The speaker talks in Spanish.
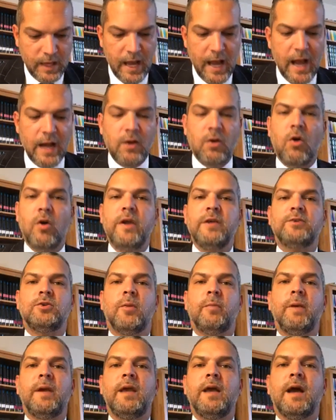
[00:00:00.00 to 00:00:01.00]
Algo
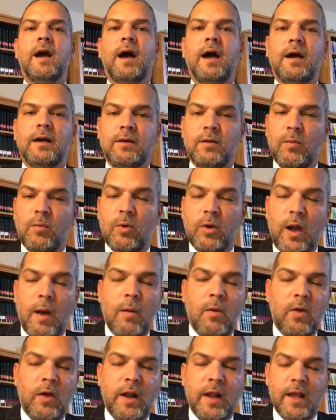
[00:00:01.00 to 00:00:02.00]
hizo Pinjas, como
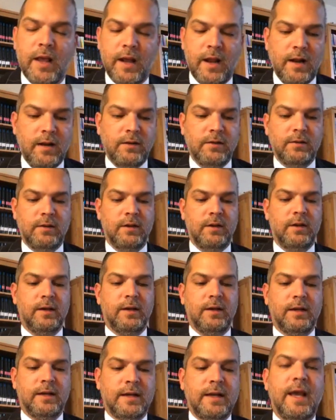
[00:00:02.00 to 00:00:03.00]
acabo de leer,
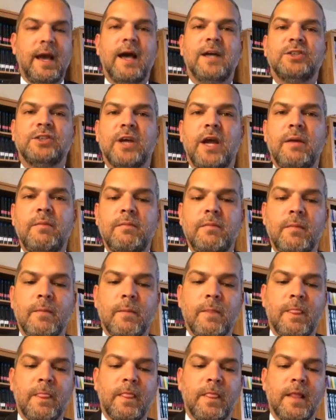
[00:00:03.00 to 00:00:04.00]
que Hashem
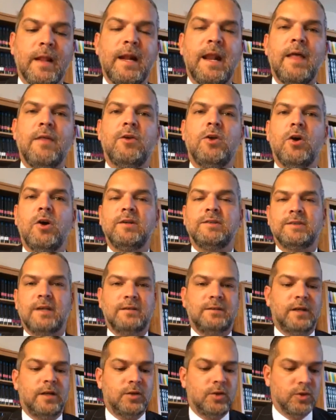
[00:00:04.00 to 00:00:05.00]
le dio el
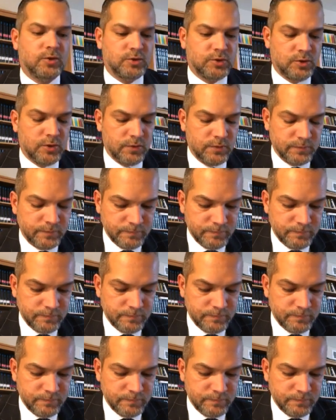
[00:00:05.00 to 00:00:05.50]
sacerdocio.